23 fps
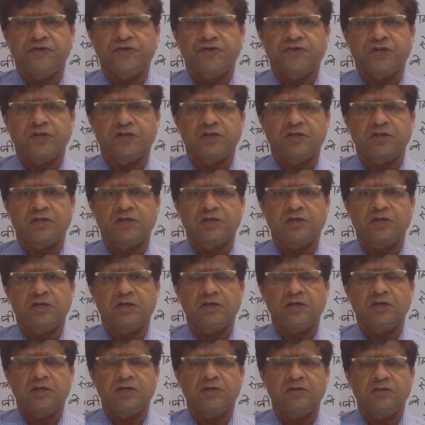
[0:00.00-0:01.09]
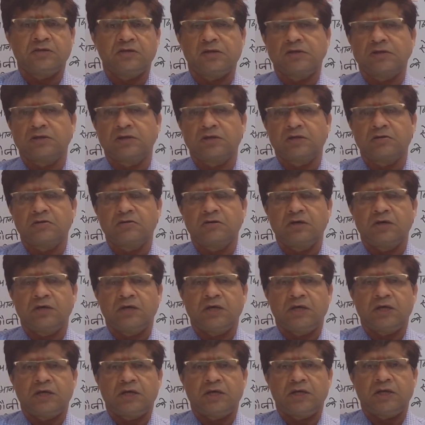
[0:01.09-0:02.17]
शक्ति के
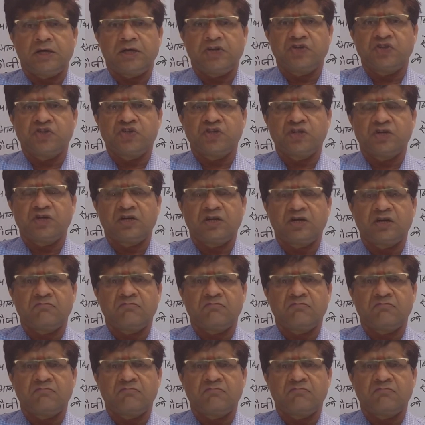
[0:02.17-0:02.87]
तत्व लेक्चर